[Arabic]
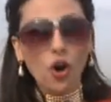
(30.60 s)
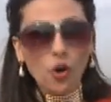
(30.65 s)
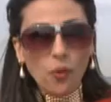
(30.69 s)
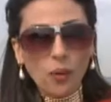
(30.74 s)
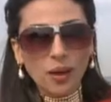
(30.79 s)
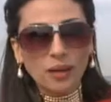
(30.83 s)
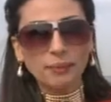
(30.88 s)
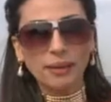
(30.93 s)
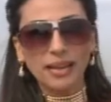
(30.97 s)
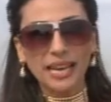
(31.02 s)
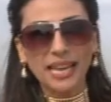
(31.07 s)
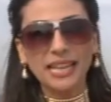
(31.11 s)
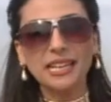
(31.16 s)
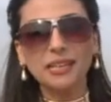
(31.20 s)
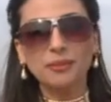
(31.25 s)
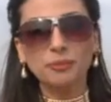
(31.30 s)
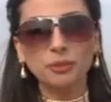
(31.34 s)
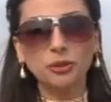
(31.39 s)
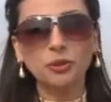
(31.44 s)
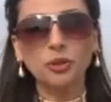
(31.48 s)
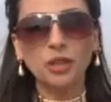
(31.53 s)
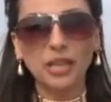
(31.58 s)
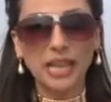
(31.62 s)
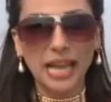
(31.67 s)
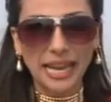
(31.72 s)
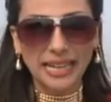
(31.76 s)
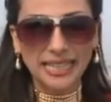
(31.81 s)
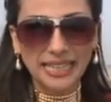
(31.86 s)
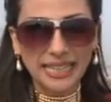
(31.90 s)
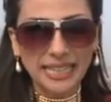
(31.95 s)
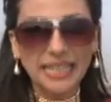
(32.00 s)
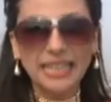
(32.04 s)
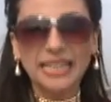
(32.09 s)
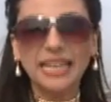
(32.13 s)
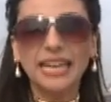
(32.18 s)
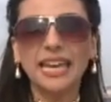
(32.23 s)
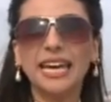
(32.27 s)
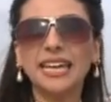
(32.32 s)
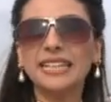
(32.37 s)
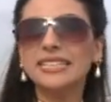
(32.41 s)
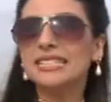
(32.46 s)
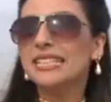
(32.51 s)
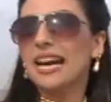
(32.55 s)
هو المكان اللي بتطل عليه
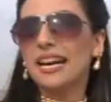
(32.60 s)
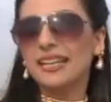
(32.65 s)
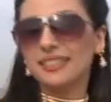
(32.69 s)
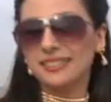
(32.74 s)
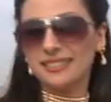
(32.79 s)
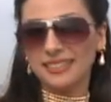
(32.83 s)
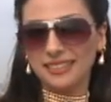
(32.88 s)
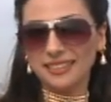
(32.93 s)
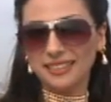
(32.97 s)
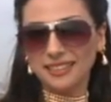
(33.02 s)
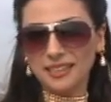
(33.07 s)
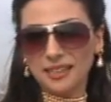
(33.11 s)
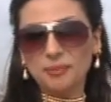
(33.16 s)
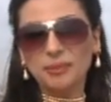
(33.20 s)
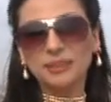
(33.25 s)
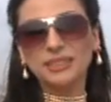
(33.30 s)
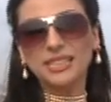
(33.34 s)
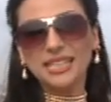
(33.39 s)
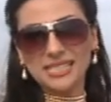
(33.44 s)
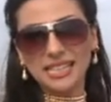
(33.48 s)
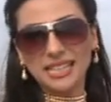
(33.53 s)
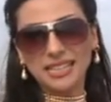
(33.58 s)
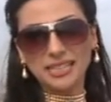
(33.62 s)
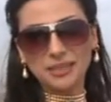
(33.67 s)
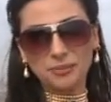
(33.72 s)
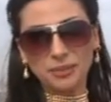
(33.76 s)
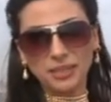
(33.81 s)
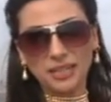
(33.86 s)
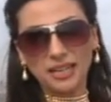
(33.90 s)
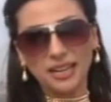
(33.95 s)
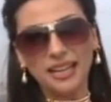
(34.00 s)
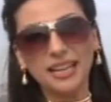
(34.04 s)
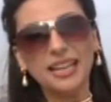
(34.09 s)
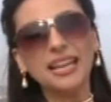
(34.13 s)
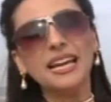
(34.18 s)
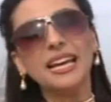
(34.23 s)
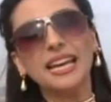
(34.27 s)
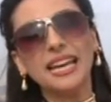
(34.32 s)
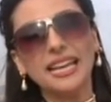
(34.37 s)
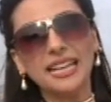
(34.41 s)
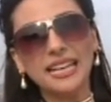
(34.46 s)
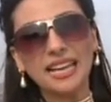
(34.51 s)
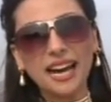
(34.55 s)
التي ار تي المدرسه الكبيره
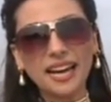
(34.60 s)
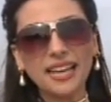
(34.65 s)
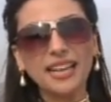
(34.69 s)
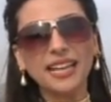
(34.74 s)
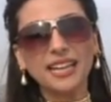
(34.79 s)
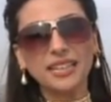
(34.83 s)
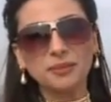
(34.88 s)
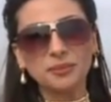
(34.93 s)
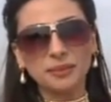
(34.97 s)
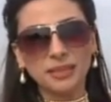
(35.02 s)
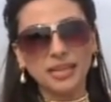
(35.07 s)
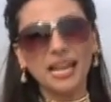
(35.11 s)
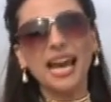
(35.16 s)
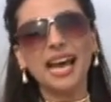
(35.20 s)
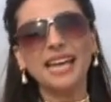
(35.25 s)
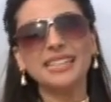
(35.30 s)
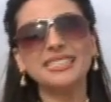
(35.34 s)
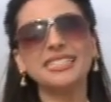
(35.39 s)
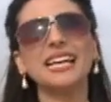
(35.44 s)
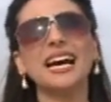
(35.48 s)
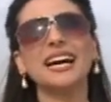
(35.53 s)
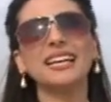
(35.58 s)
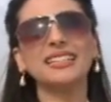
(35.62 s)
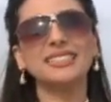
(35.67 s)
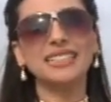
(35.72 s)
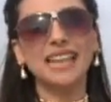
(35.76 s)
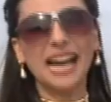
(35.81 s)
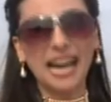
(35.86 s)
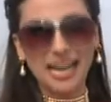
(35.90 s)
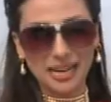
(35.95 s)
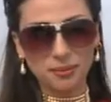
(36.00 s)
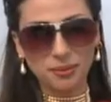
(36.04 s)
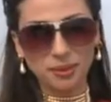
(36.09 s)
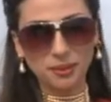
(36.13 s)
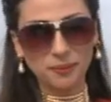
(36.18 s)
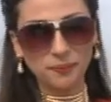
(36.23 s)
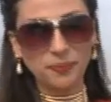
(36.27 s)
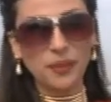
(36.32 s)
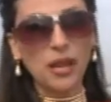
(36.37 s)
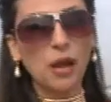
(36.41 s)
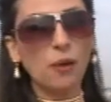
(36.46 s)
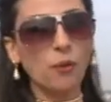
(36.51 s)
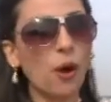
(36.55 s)
اللي خرجت منها تي ار تي عربي
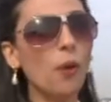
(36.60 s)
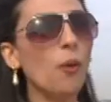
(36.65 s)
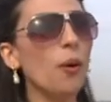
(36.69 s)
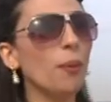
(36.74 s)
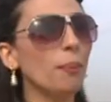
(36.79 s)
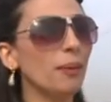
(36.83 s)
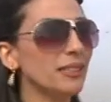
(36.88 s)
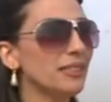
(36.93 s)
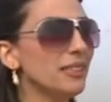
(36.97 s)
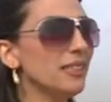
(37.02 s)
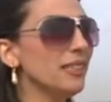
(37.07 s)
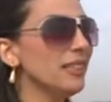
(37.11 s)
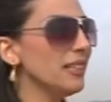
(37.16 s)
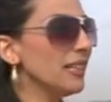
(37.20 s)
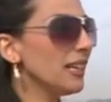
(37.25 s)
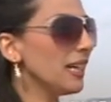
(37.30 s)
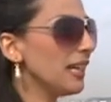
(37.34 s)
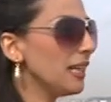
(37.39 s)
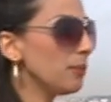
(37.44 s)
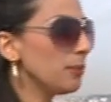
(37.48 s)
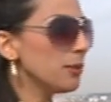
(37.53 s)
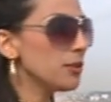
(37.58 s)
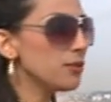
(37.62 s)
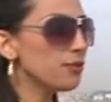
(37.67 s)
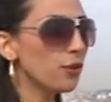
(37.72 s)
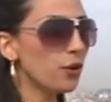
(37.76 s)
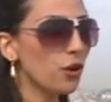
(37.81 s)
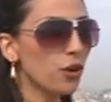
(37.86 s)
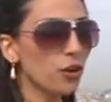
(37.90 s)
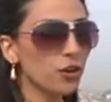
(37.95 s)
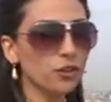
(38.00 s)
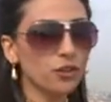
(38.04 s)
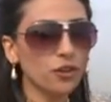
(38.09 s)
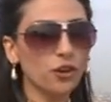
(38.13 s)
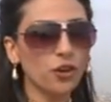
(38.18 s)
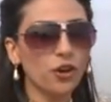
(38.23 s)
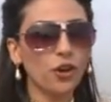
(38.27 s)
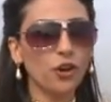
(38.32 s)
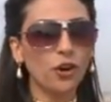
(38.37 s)
وهو مضيق البسفور